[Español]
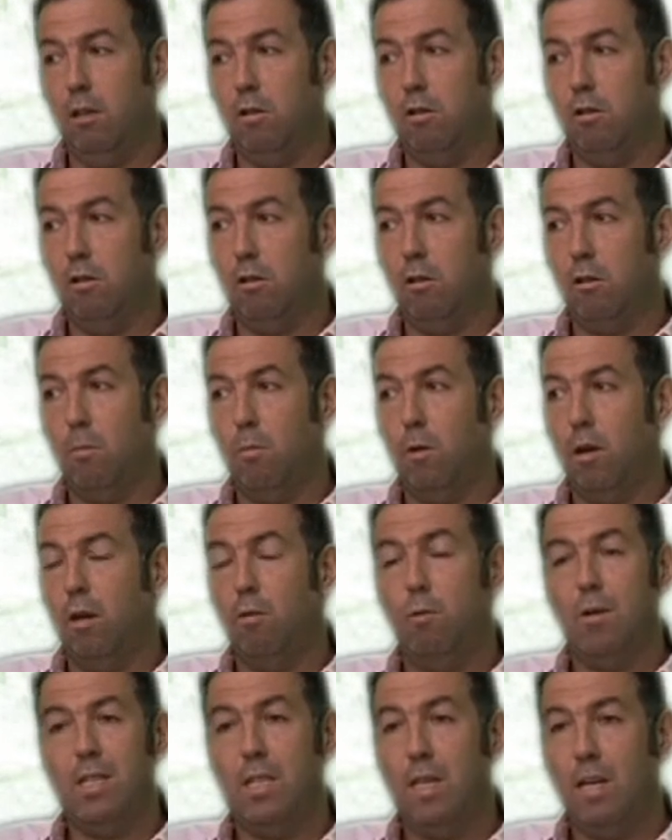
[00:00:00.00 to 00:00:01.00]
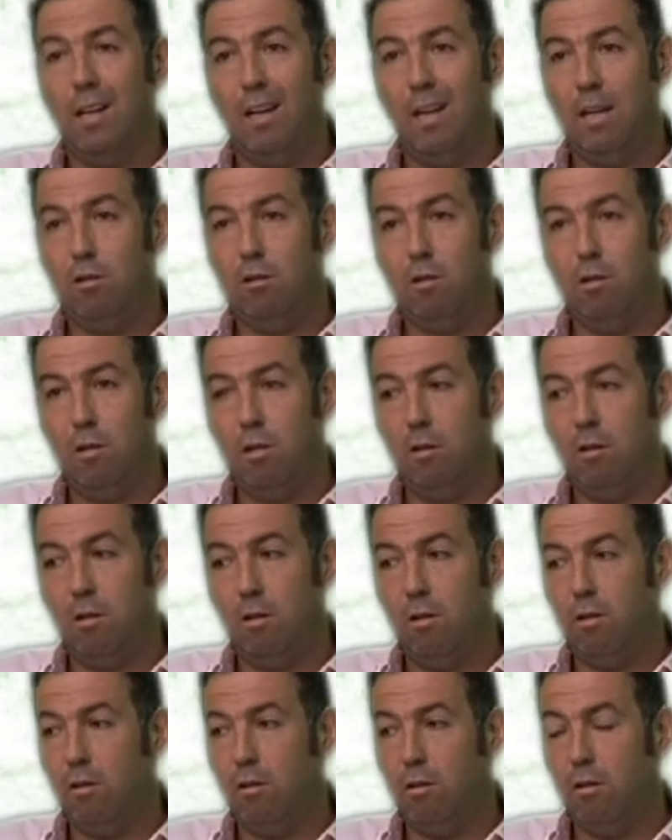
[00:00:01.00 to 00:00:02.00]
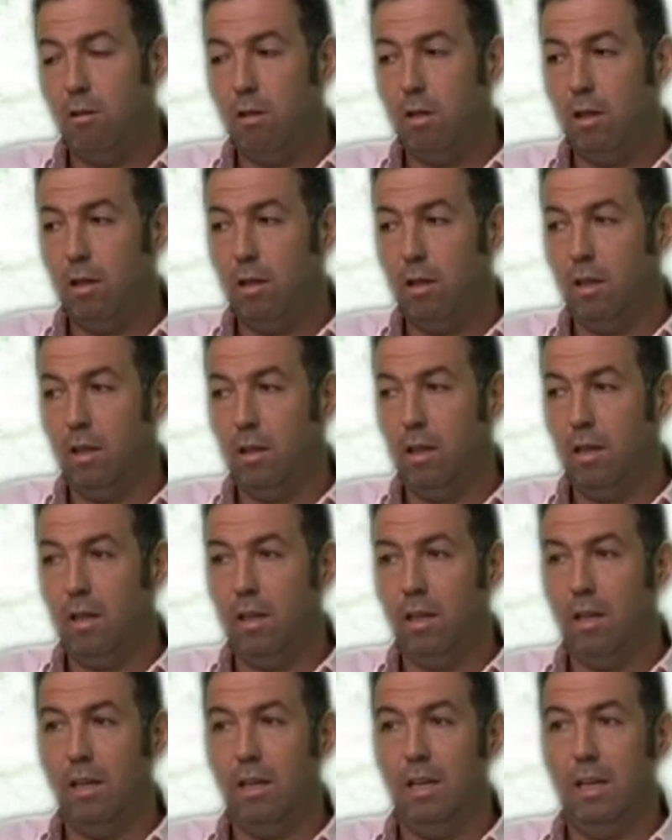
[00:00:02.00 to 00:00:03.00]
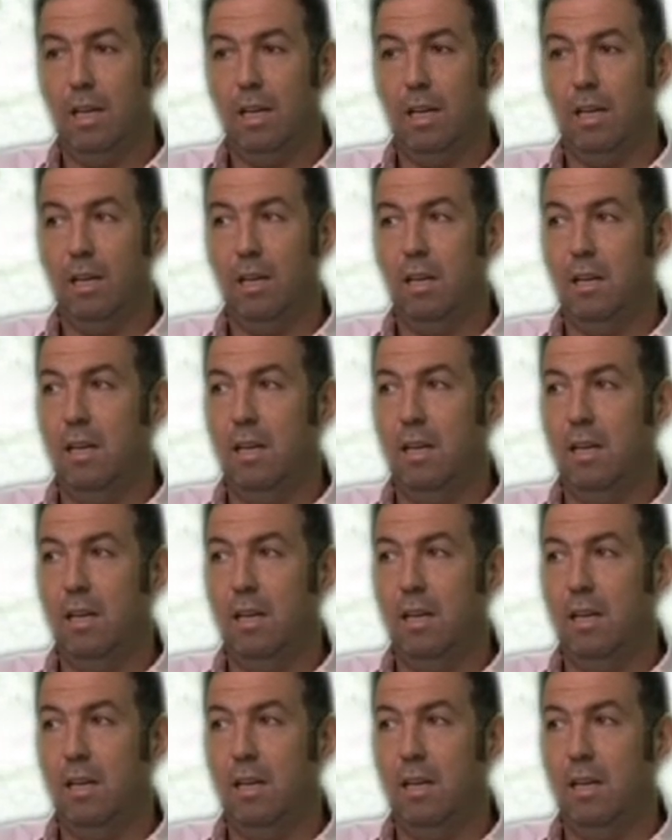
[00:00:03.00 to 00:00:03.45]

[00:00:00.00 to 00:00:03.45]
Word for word: no, como que no hacían caso y no este,